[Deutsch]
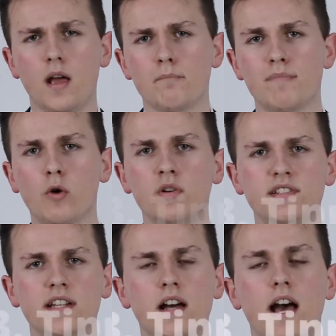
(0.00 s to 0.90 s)
Baue
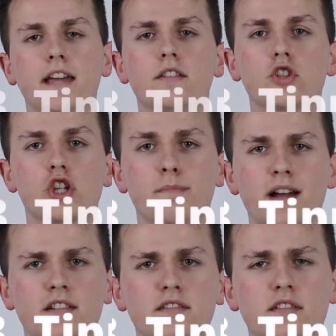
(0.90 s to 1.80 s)
dir eine
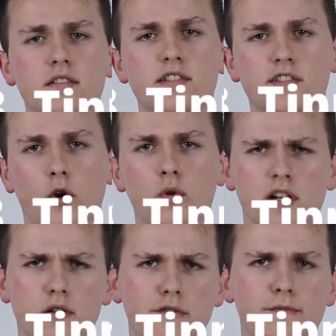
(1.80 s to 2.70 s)
spannende Story
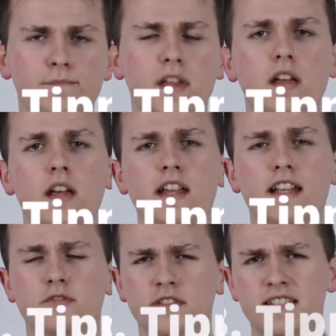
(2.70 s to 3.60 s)
auf.
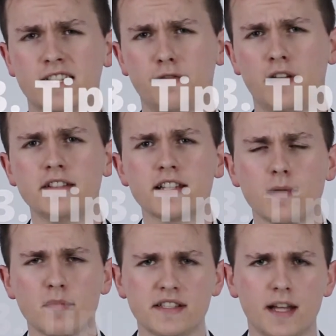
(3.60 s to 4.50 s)
Das hört sich jetzt vielleicht erstmal
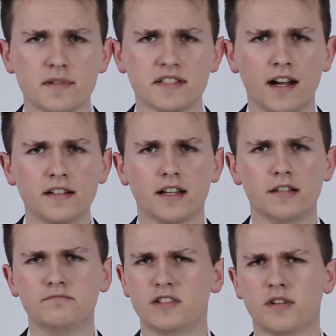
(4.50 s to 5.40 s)
ein bisschen abstrakt
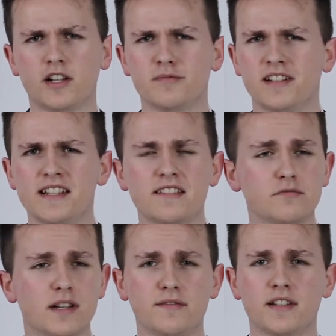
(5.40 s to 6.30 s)
an, wenn du gerade überlegst, du
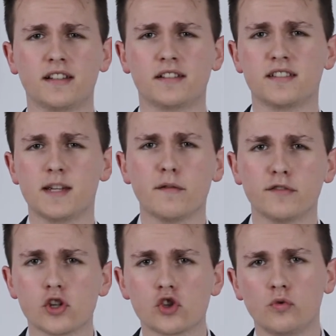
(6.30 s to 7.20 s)
machst vielleicht gerade ein Thema für
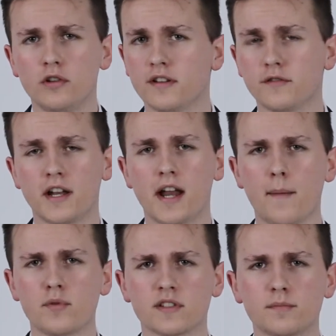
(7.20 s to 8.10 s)
die Schule oder für deine
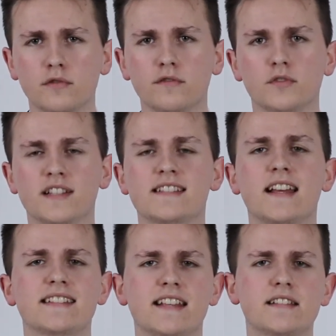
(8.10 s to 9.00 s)
Abschlussprüfung und das ist
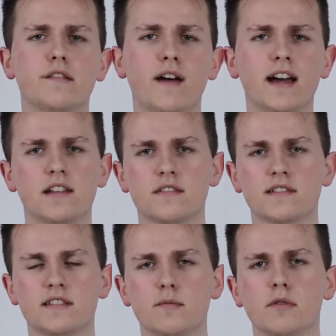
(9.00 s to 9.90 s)
ein sehr, sehr
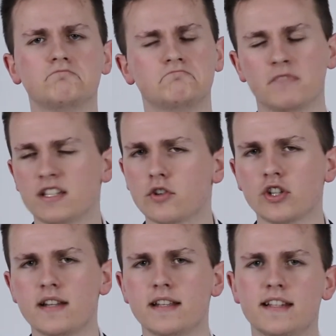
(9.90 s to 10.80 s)
fachliches Thema. Ist
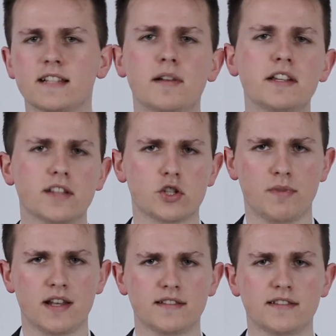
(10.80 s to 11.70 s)
wahrscheinlich jetzt erstmal nicht das
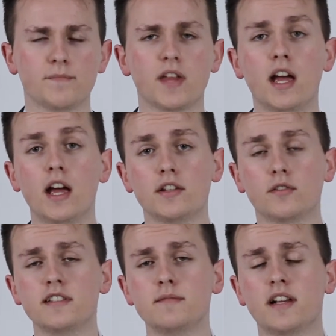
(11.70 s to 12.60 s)
Spannendste.
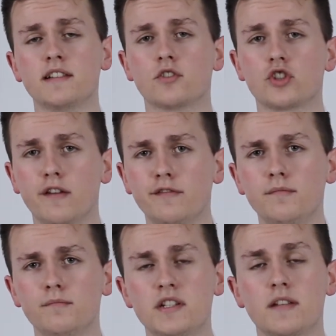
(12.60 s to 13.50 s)
Trotzdem kannst du es
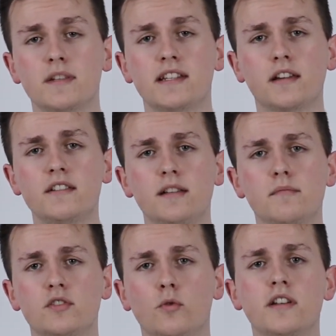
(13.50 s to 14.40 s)
schaffen, mich mit der richtigen
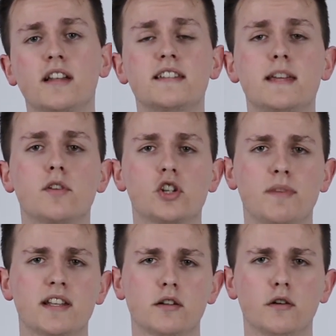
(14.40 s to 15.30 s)
Methode dein Thema
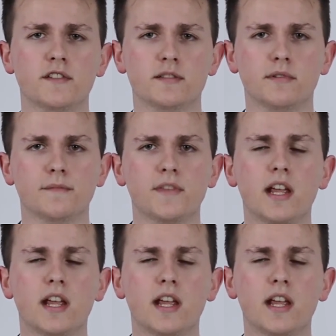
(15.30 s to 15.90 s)
spannend aufzubauen.